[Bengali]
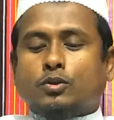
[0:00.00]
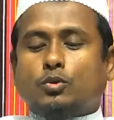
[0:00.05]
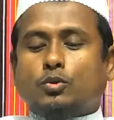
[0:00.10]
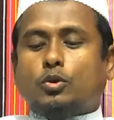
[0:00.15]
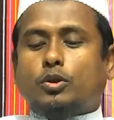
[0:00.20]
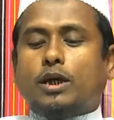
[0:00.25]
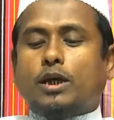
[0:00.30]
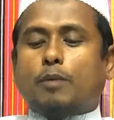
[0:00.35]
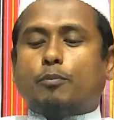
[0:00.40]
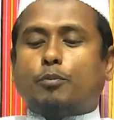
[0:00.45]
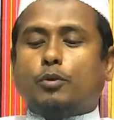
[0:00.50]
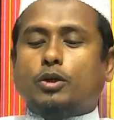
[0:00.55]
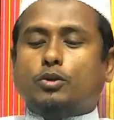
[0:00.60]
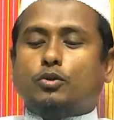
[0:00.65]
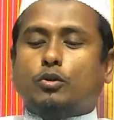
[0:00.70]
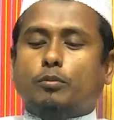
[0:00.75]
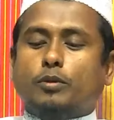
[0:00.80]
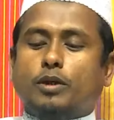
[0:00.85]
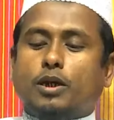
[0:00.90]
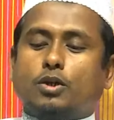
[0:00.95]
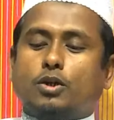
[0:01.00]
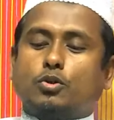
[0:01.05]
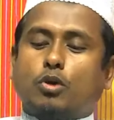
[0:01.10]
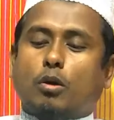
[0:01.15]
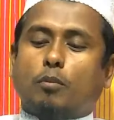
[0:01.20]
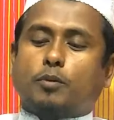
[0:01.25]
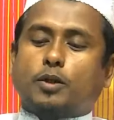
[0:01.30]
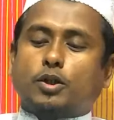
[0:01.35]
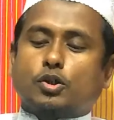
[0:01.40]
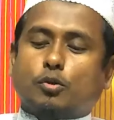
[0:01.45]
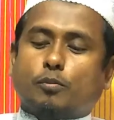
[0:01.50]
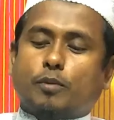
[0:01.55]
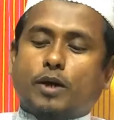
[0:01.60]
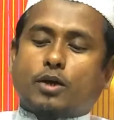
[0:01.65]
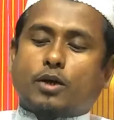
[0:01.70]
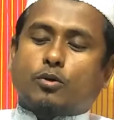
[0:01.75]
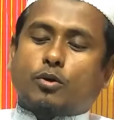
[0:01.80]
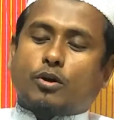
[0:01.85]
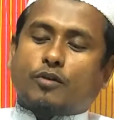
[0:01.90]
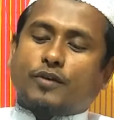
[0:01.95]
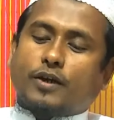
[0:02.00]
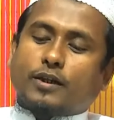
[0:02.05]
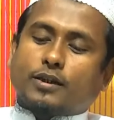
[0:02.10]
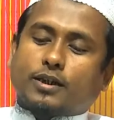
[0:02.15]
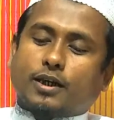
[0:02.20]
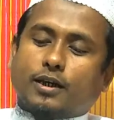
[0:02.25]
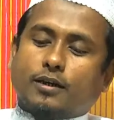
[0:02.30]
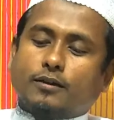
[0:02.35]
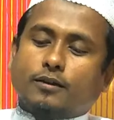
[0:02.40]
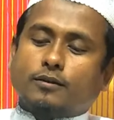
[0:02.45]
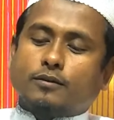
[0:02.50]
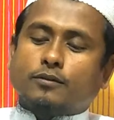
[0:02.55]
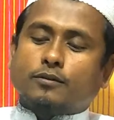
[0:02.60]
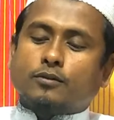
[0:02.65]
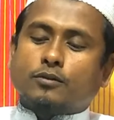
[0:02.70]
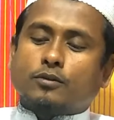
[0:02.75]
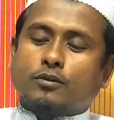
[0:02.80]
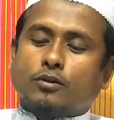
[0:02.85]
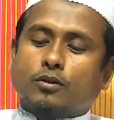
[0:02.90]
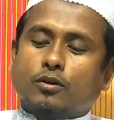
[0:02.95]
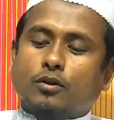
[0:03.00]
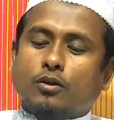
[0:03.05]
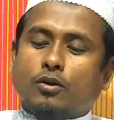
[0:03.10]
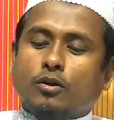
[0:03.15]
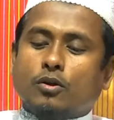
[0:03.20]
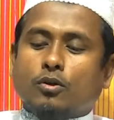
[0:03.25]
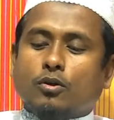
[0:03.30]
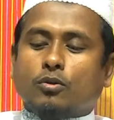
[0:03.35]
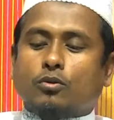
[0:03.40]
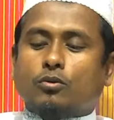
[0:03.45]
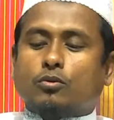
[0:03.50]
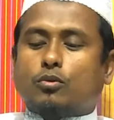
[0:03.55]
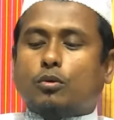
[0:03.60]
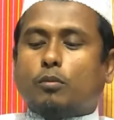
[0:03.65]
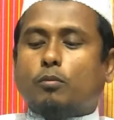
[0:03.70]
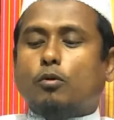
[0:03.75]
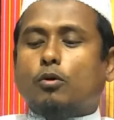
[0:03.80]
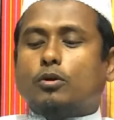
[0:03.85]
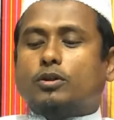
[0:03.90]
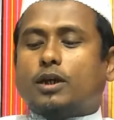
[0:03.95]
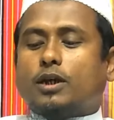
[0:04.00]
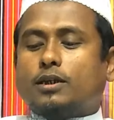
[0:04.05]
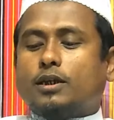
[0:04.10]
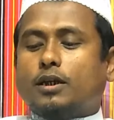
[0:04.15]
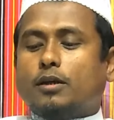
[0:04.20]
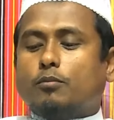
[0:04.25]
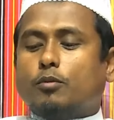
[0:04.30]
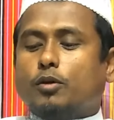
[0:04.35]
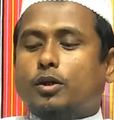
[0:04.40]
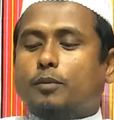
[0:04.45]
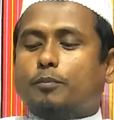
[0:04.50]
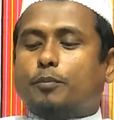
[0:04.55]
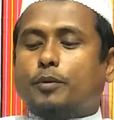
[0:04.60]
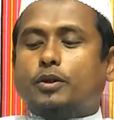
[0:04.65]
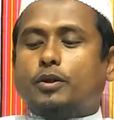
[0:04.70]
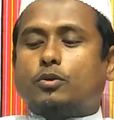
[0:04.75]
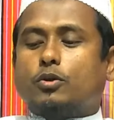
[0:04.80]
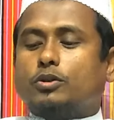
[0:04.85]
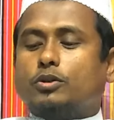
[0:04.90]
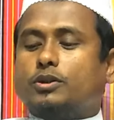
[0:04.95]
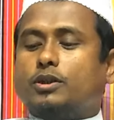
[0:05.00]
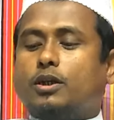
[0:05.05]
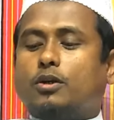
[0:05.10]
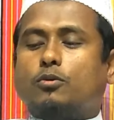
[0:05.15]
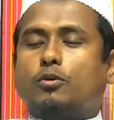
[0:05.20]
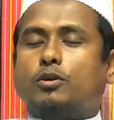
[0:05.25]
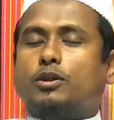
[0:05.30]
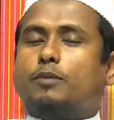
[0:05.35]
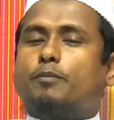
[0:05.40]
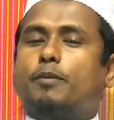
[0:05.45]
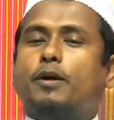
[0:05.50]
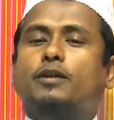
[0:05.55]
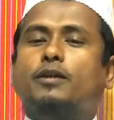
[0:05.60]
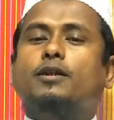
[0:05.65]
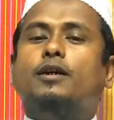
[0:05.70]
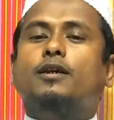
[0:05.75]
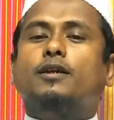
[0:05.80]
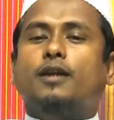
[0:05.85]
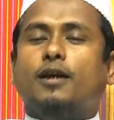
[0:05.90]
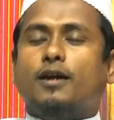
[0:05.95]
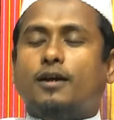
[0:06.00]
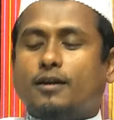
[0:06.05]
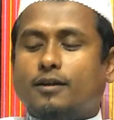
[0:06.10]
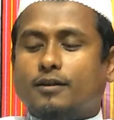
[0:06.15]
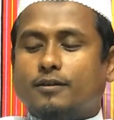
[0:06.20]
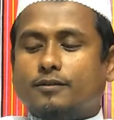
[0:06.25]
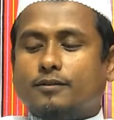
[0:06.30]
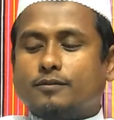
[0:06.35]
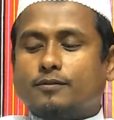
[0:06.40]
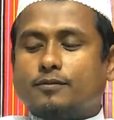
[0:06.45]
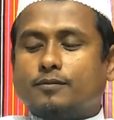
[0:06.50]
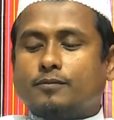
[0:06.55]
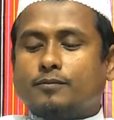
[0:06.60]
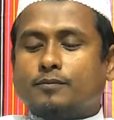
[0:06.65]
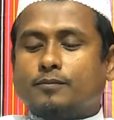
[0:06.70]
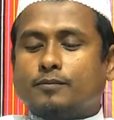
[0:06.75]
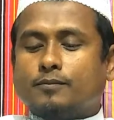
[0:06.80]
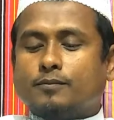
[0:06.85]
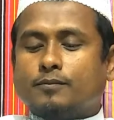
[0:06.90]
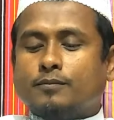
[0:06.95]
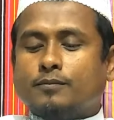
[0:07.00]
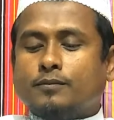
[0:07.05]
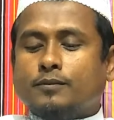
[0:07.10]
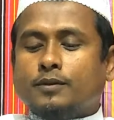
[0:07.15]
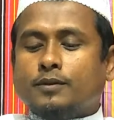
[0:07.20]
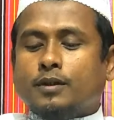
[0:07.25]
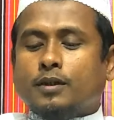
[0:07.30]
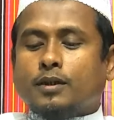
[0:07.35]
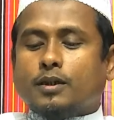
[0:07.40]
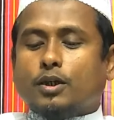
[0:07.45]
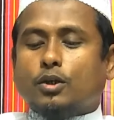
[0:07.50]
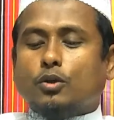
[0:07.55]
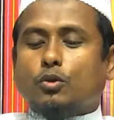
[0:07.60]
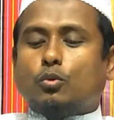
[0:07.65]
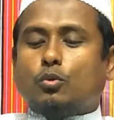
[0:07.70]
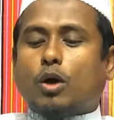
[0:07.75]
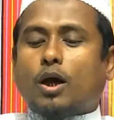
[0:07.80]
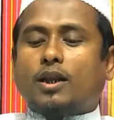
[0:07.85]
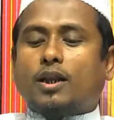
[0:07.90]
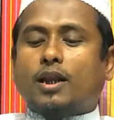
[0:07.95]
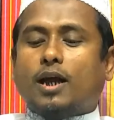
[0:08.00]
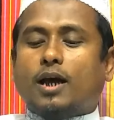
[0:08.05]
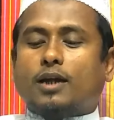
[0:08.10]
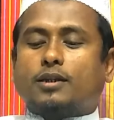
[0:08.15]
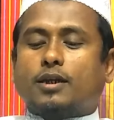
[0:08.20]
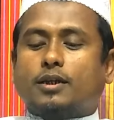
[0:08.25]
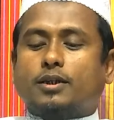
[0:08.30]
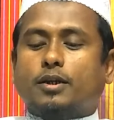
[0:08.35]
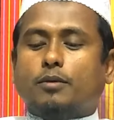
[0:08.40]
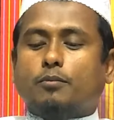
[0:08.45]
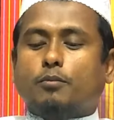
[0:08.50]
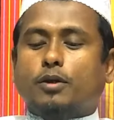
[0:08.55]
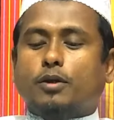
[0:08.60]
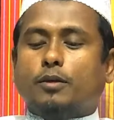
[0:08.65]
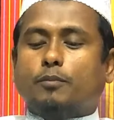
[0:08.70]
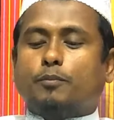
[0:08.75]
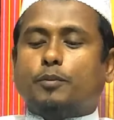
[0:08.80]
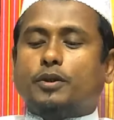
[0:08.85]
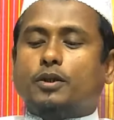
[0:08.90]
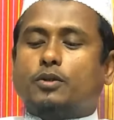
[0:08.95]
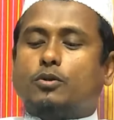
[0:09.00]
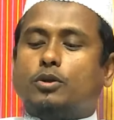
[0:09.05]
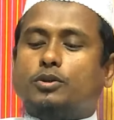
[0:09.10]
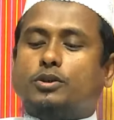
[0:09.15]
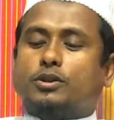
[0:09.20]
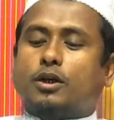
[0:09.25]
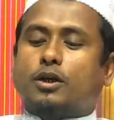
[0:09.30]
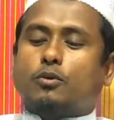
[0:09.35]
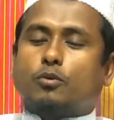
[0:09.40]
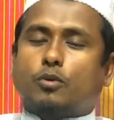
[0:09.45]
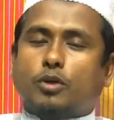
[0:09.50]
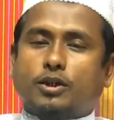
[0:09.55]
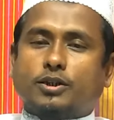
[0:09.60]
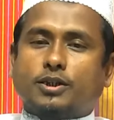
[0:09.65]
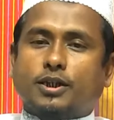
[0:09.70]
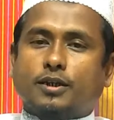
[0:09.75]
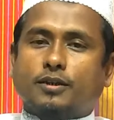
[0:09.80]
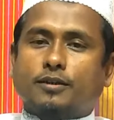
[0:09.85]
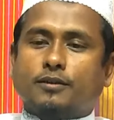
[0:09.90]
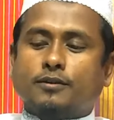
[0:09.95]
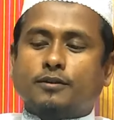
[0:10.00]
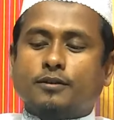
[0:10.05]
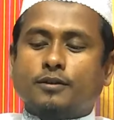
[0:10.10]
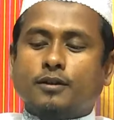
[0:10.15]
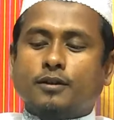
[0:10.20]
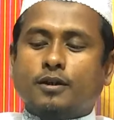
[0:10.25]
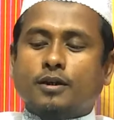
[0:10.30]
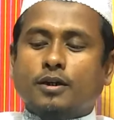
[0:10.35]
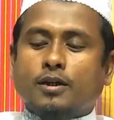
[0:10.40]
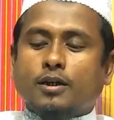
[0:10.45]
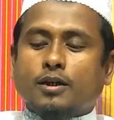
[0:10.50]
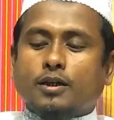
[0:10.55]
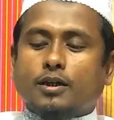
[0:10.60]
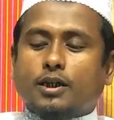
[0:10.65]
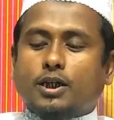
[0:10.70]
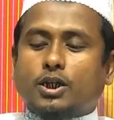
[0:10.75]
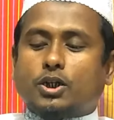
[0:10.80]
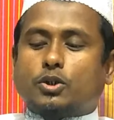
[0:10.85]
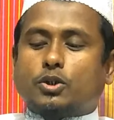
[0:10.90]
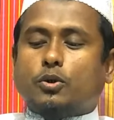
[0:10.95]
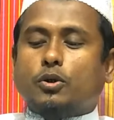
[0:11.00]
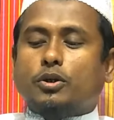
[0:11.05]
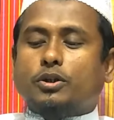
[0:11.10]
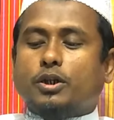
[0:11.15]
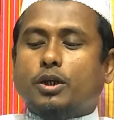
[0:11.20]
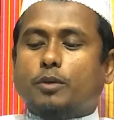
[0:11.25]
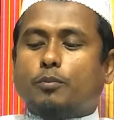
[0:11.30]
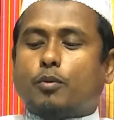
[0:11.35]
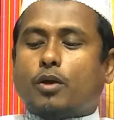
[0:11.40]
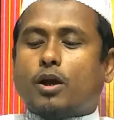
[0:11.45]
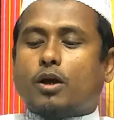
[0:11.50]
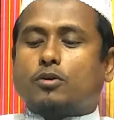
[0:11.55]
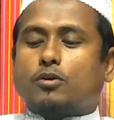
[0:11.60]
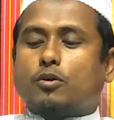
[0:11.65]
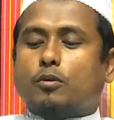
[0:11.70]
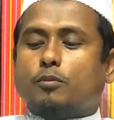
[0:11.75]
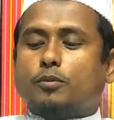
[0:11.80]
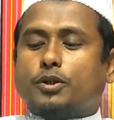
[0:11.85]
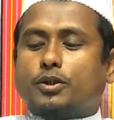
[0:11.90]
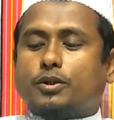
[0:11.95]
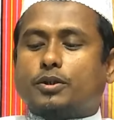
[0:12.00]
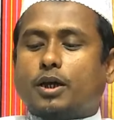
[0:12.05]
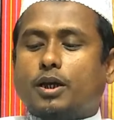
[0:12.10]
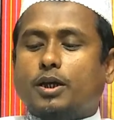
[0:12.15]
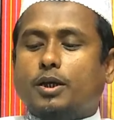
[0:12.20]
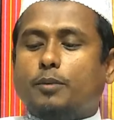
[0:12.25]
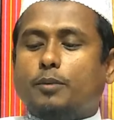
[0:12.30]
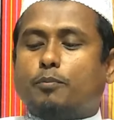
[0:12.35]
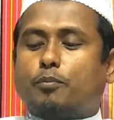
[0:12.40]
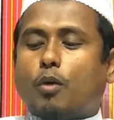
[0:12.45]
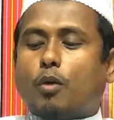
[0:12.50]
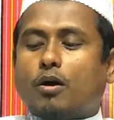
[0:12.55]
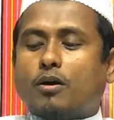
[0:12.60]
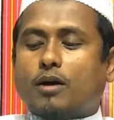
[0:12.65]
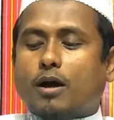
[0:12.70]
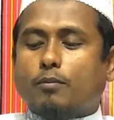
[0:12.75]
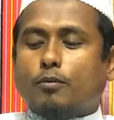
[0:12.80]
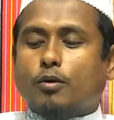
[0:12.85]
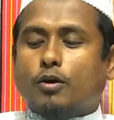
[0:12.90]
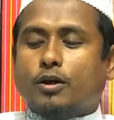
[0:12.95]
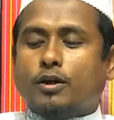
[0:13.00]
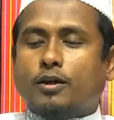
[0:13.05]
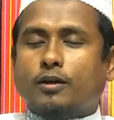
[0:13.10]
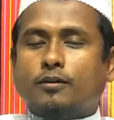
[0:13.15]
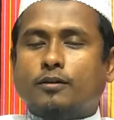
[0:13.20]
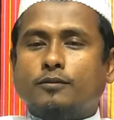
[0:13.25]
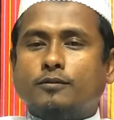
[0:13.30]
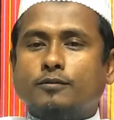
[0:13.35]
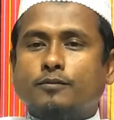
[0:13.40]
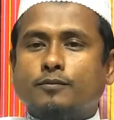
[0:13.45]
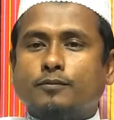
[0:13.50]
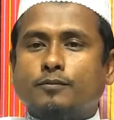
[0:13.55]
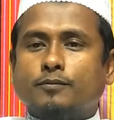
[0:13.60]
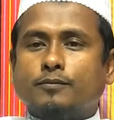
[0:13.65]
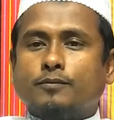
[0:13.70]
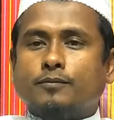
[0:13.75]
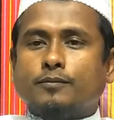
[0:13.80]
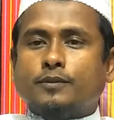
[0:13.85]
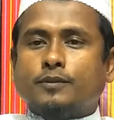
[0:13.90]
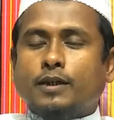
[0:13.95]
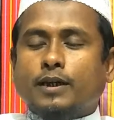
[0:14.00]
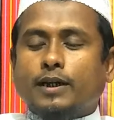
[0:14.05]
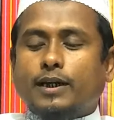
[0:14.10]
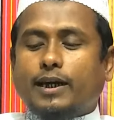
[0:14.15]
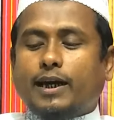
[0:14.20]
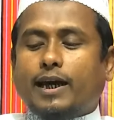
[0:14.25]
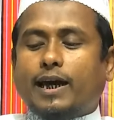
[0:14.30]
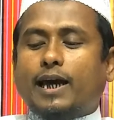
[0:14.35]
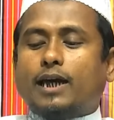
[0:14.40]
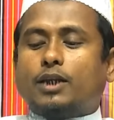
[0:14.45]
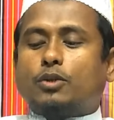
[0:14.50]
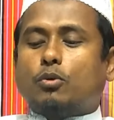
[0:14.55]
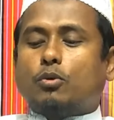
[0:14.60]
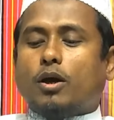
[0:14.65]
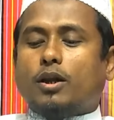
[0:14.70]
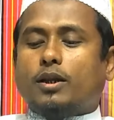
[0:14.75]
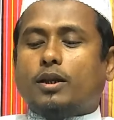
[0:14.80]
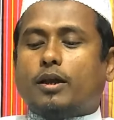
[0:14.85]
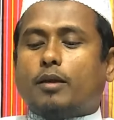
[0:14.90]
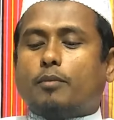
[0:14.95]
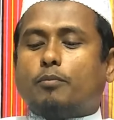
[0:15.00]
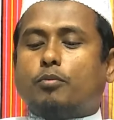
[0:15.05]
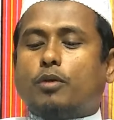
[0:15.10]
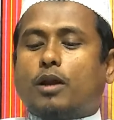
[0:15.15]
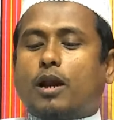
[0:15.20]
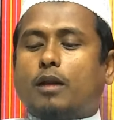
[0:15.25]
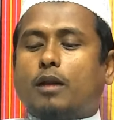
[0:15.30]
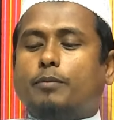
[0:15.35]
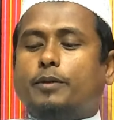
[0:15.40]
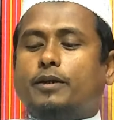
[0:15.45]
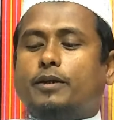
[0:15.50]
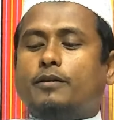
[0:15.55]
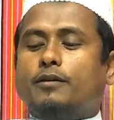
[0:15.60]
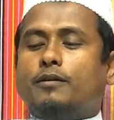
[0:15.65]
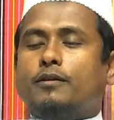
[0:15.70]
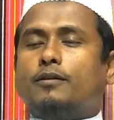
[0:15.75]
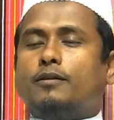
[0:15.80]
যদি আপনি জমিনের সব কিছু ব্যয় করে ফেলতেন তবুও তাদের মনে প্রীতি সঞ্চার করতে পারতেন না কিন্তু আল্লাহ তাদের মনে প্রীতি সঞ্চার করেছেন নিশ্চয়ই তিনি পরাক্রমশালী প্রজ্ঞাময় এ তো আল্লাহ রব্বুল আলমিন